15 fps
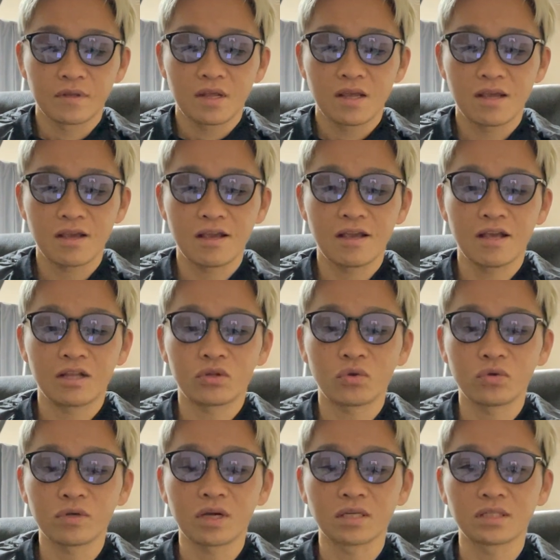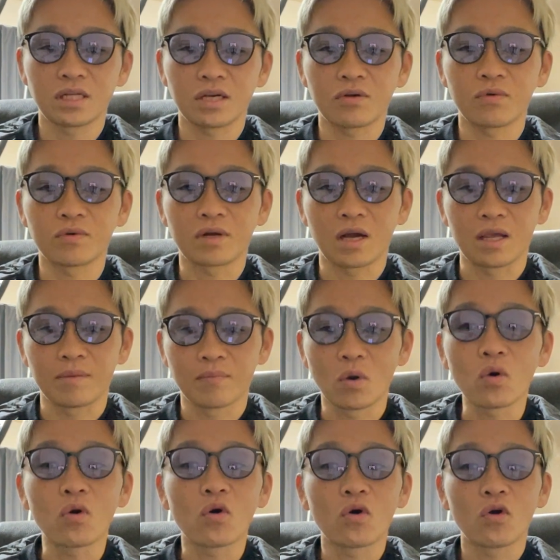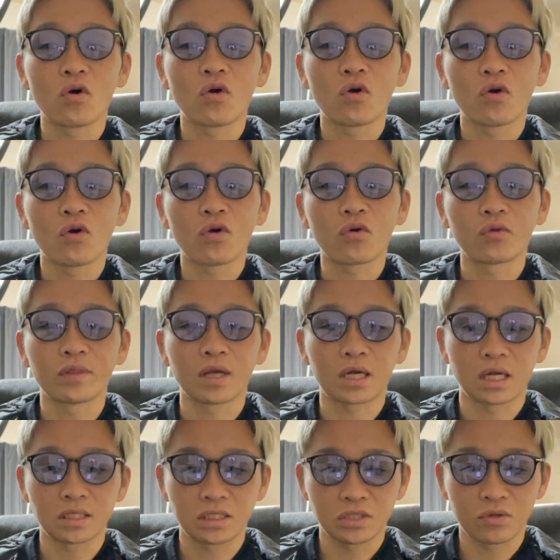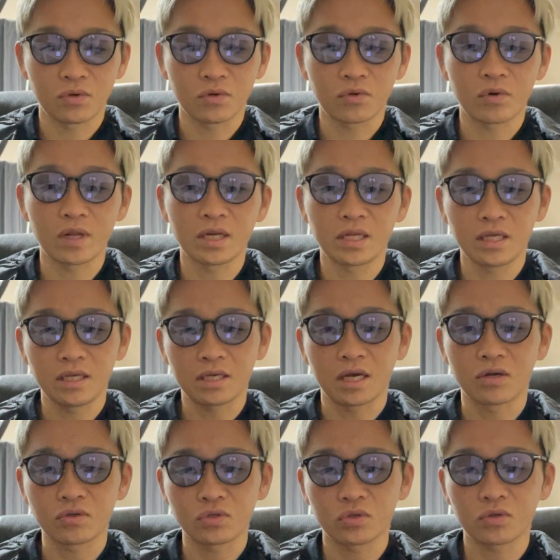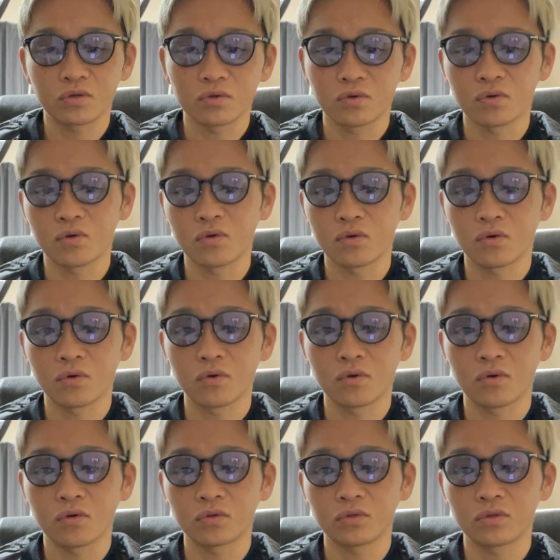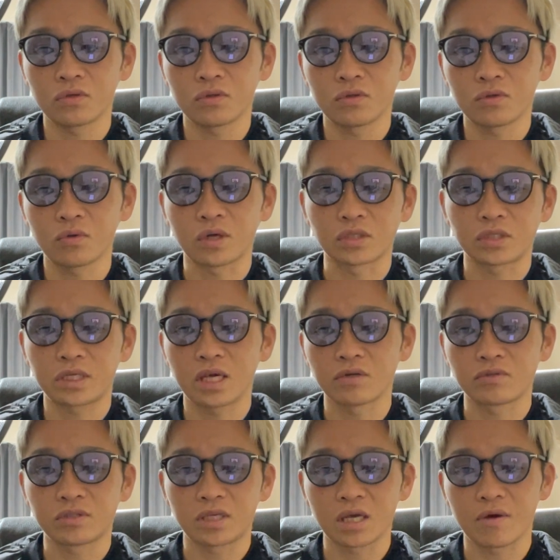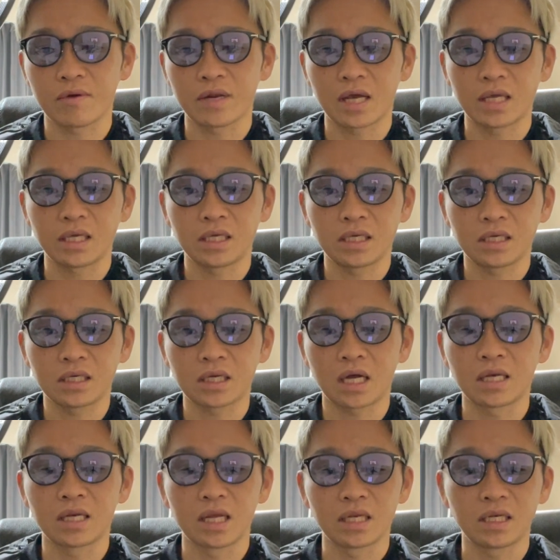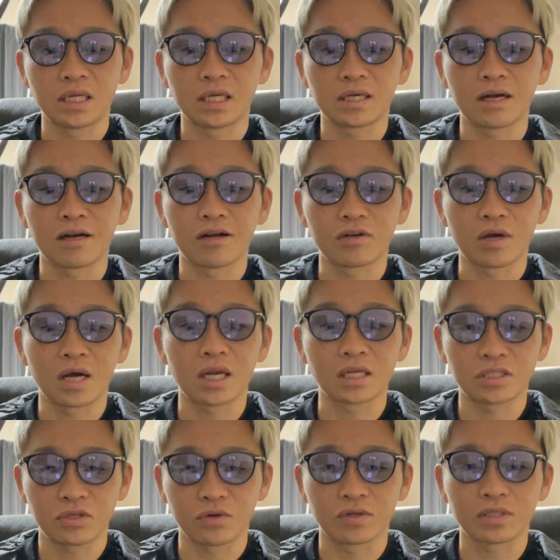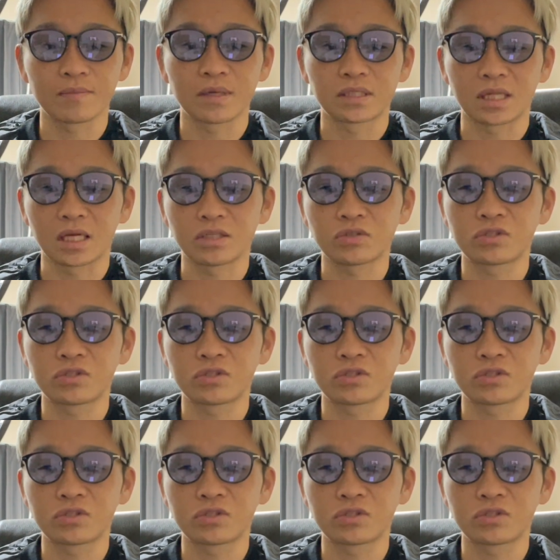えー、という感じで今回もこんな感じの、これに彼女ととか付き合う付き合わない関連に関わる話をしました。